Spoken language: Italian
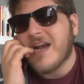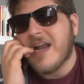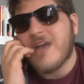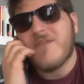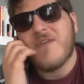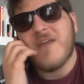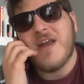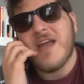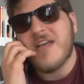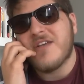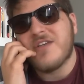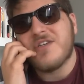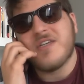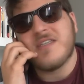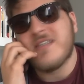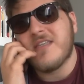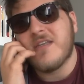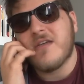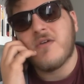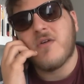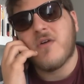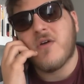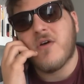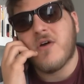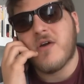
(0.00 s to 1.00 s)
la freccia,
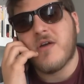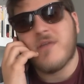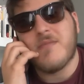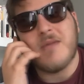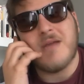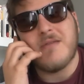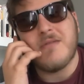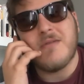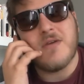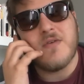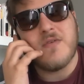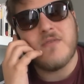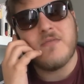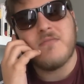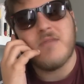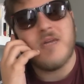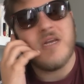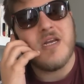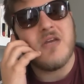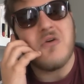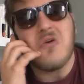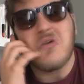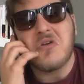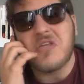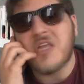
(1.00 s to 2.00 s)
sti colori, ma hanno
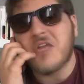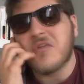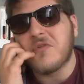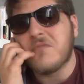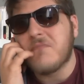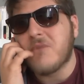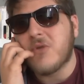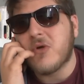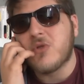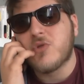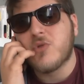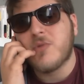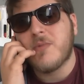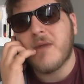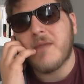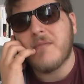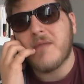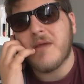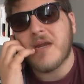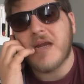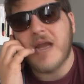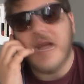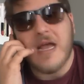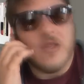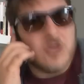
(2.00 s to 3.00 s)
ricordato un po' un
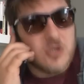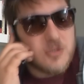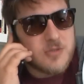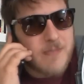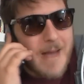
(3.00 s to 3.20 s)
supermercato,